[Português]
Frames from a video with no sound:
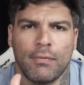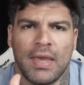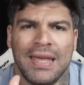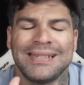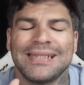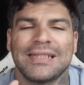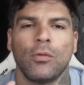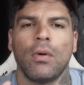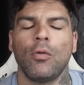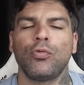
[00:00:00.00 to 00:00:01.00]
Eles estão
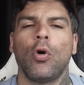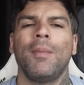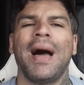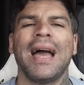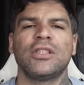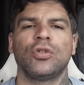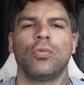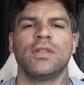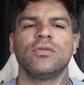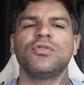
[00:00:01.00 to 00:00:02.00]
no
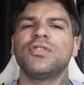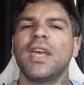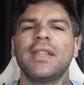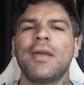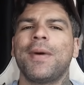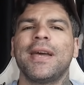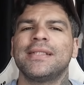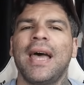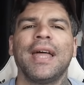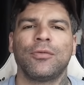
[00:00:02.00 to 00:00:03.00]
automático, eles não sentem mais
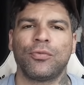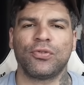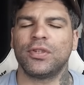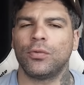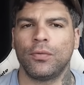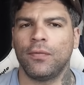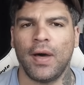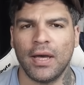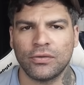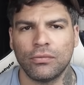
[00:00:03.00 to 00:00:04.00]
nada, o torcedor do
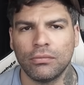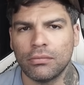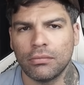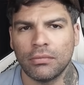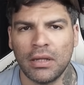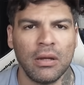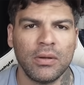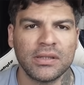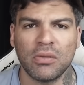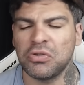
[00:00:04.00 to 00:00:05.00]
Vasco. Entendeu?
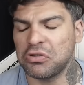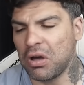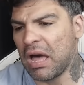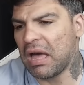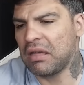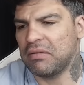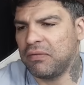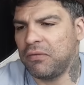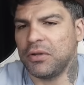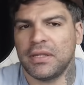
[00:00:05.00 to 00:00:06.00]
Eles estão só. Ah,
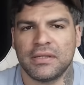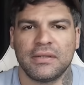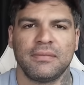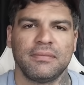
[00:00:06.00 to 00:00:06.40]
foda-se